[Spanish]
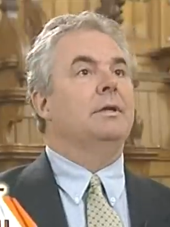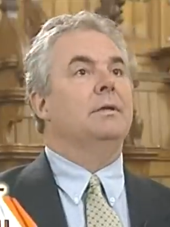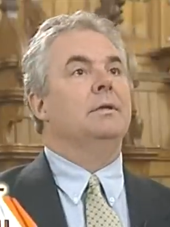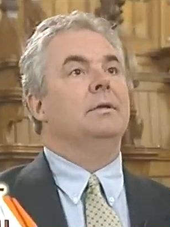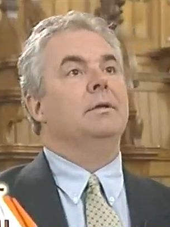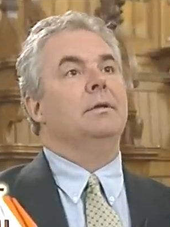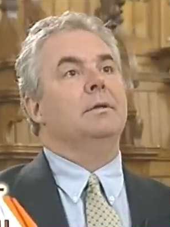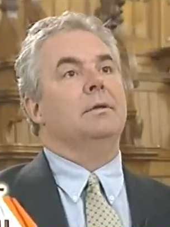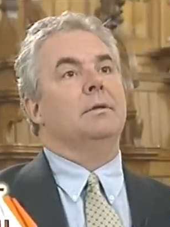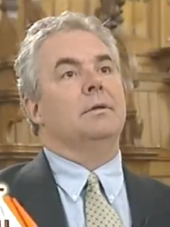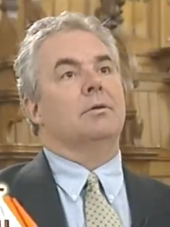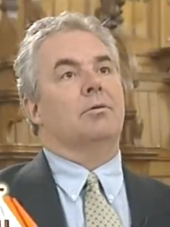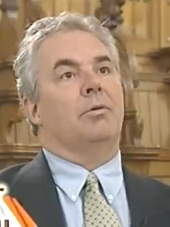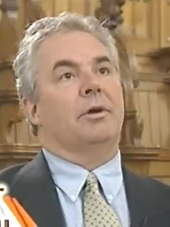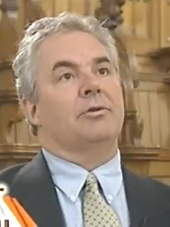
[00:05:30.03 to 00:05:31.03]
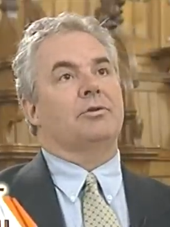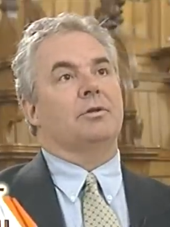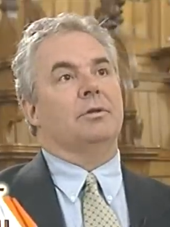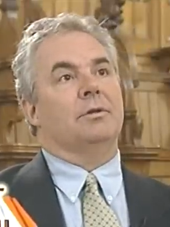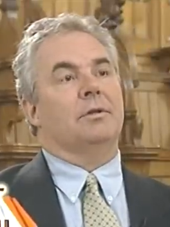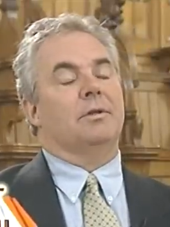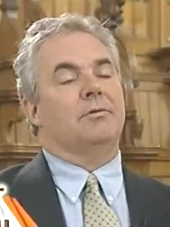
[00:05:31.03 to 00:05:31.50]
cualquier duda, por ejemplo,
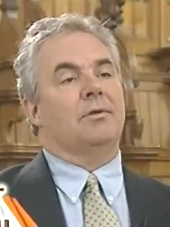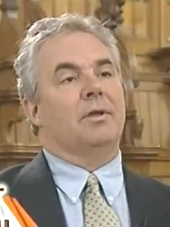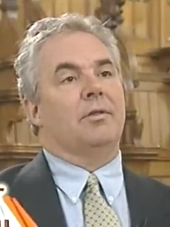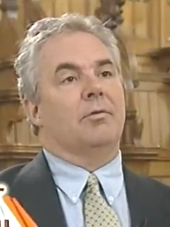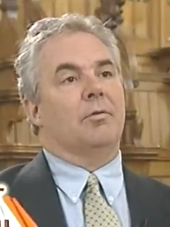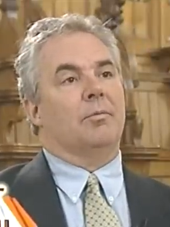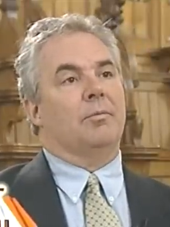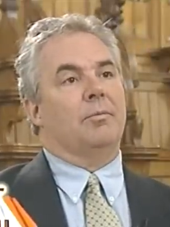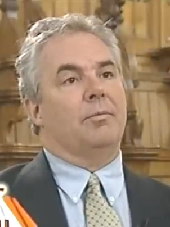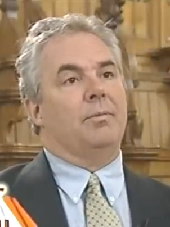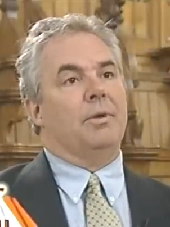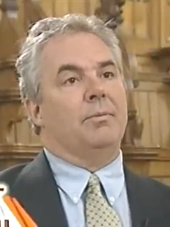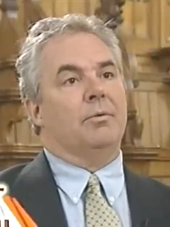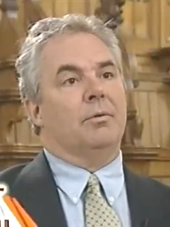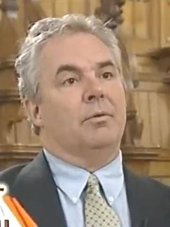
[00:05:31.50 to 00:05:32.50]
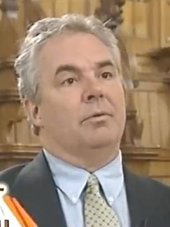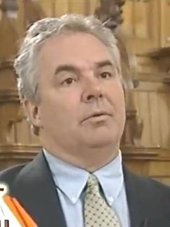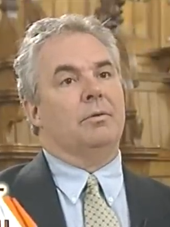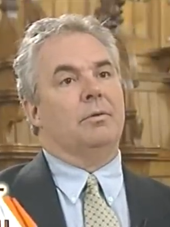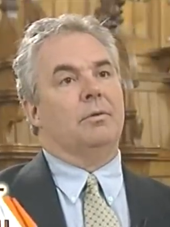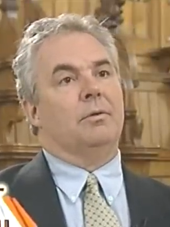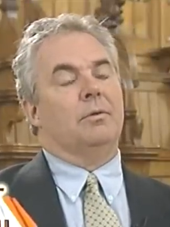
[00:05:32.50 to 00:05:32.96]
si había gente que no estaba de acuerdo
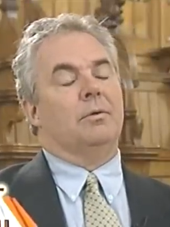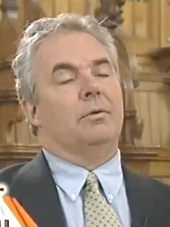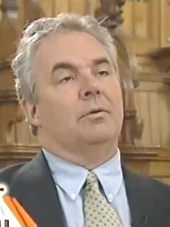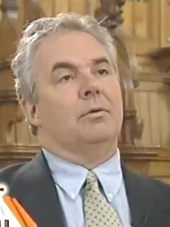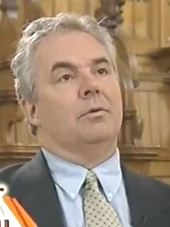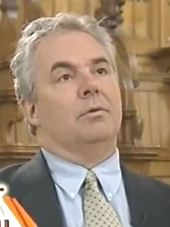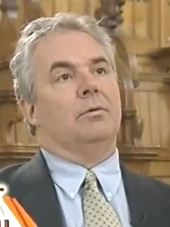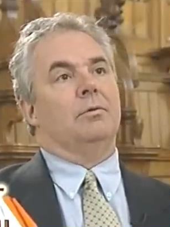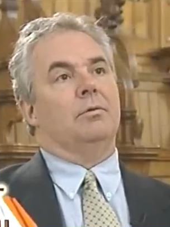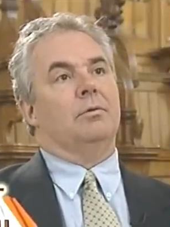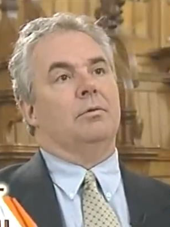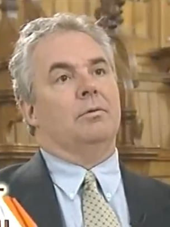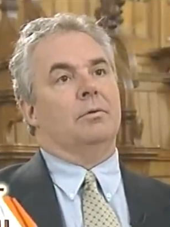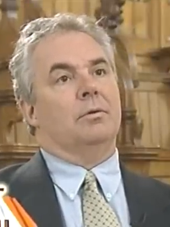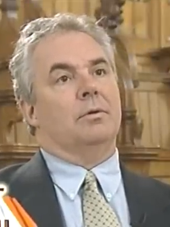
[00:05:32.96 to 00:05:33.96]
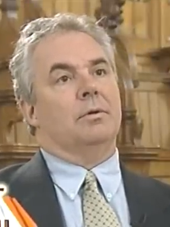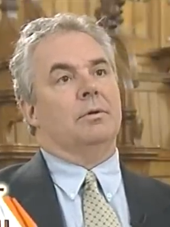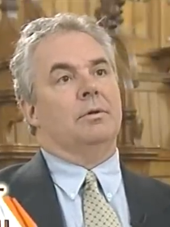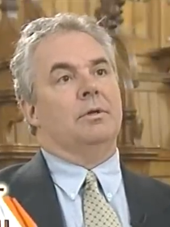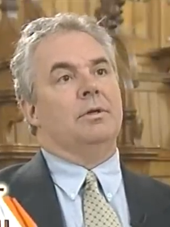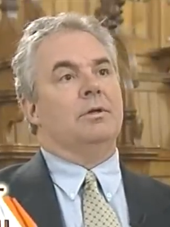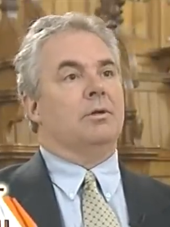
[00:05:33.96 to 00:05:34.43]
con lo que se estaba
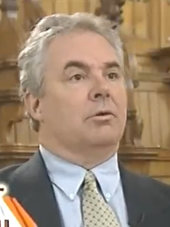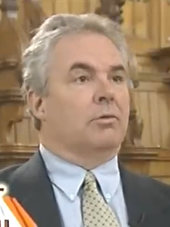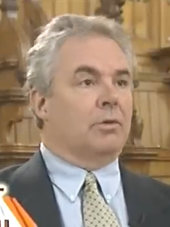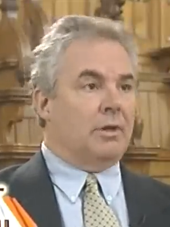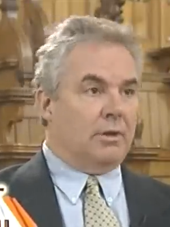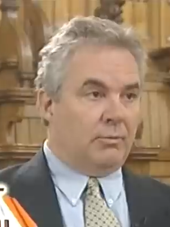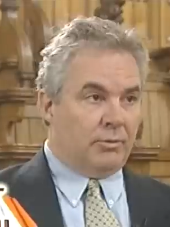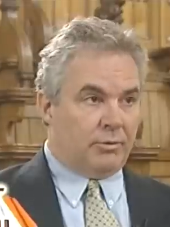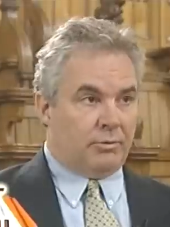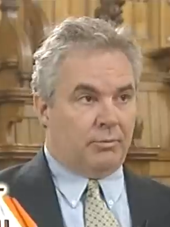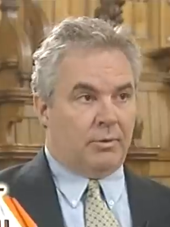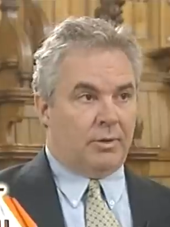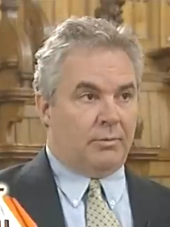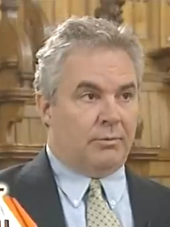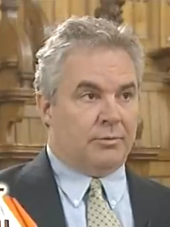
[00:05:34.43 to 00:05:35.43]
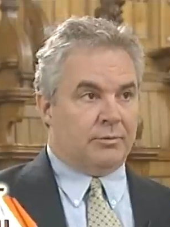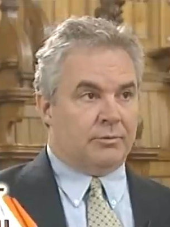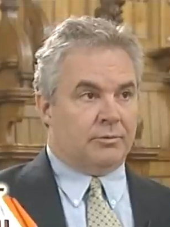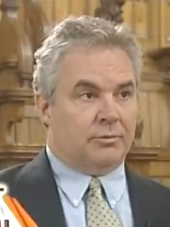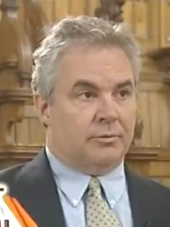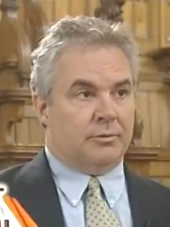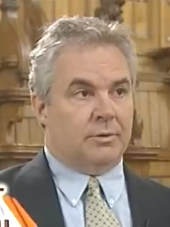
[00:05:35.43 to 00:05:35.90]
enseñando o con lo
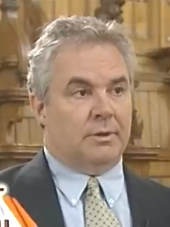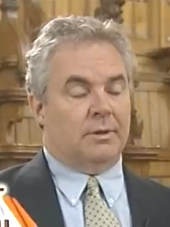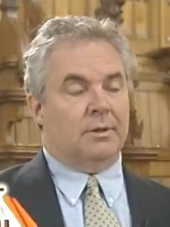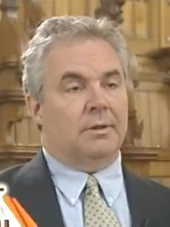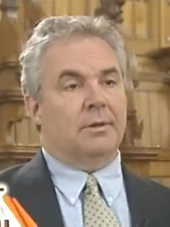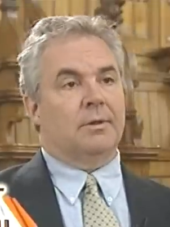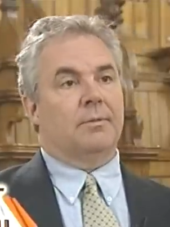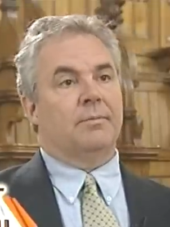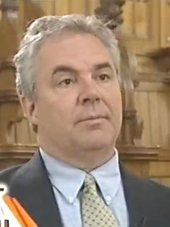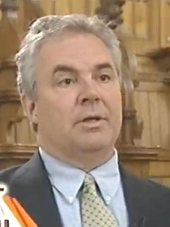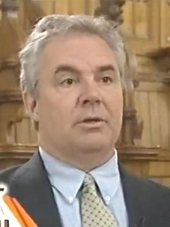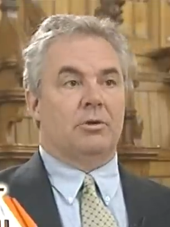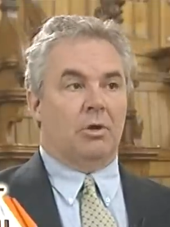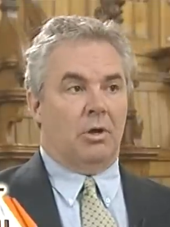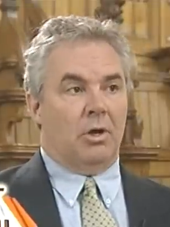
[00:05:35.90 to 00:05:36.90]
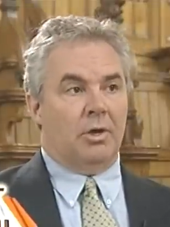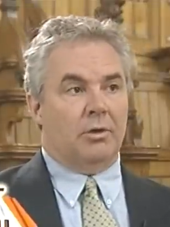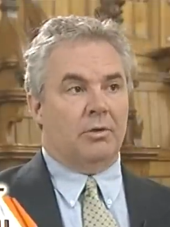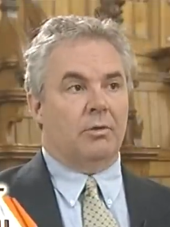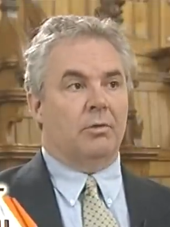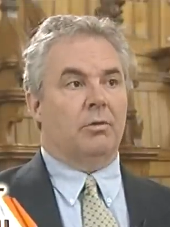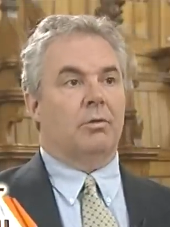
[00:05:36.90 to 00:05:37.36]
que estaban haciendo como
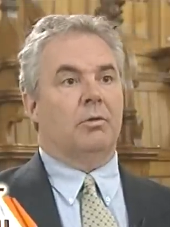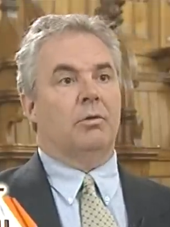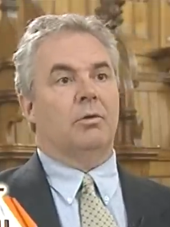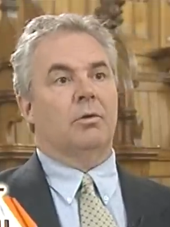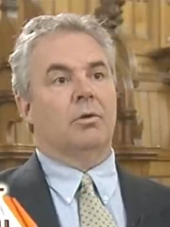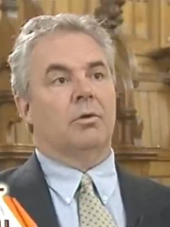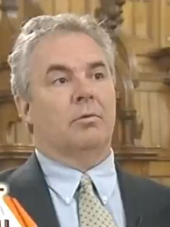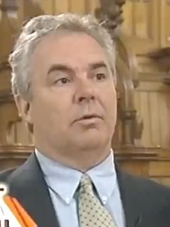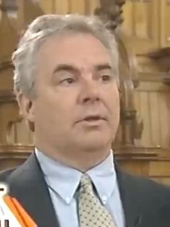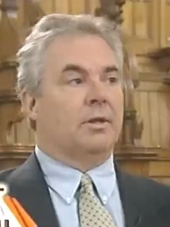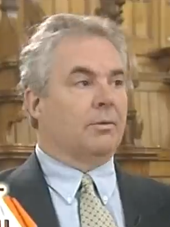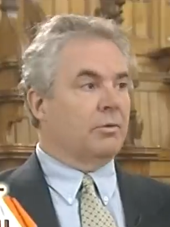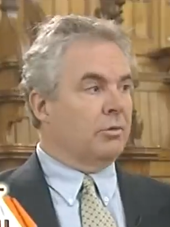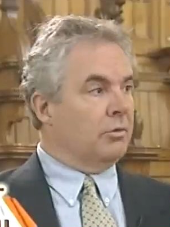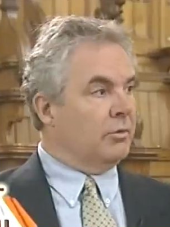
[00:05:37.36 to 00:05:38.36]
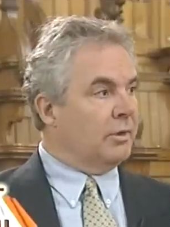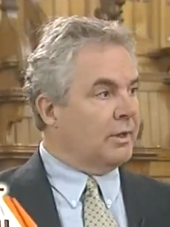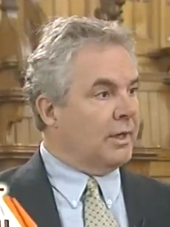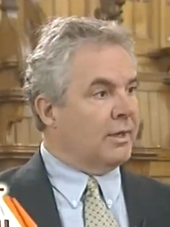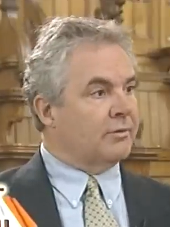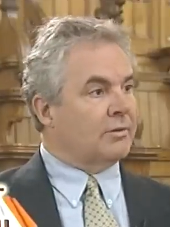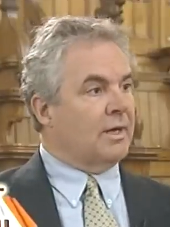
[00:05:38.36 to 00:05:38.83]
católicos,
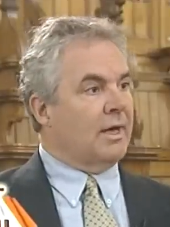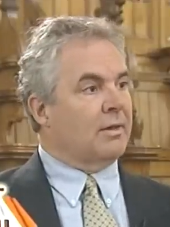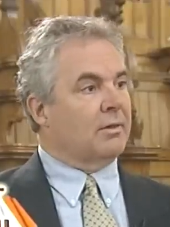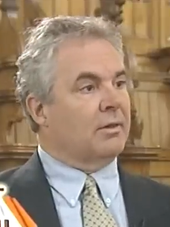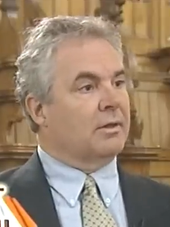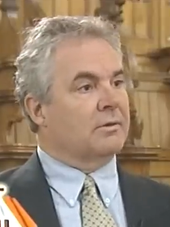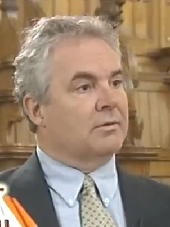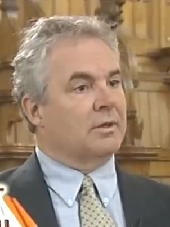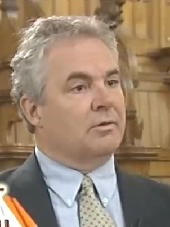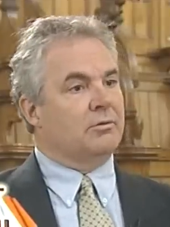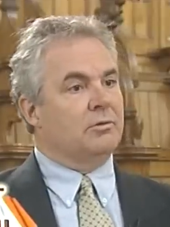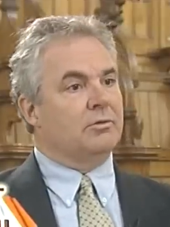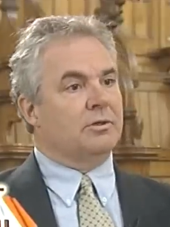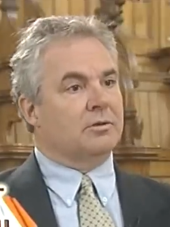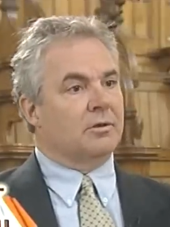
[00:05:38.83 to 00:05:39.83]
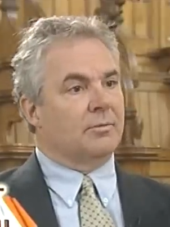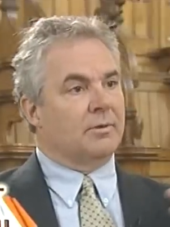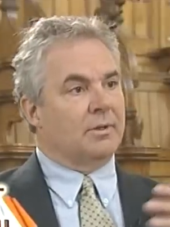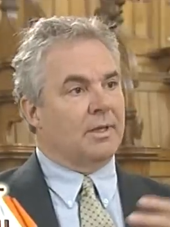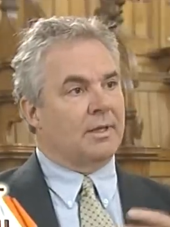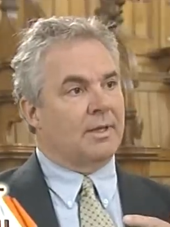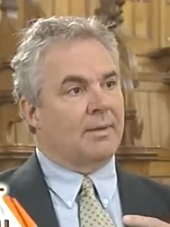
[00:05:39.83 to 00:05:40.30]
es algo que por lo general se lo
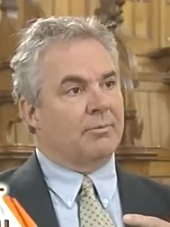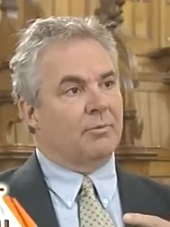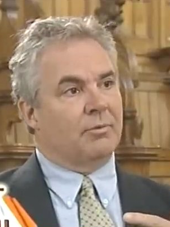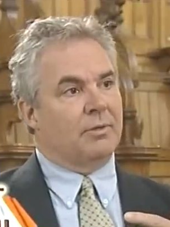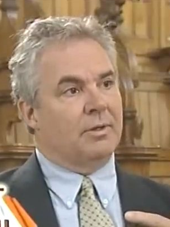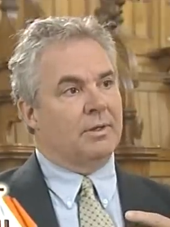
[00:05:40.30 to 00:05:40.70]
guardaban,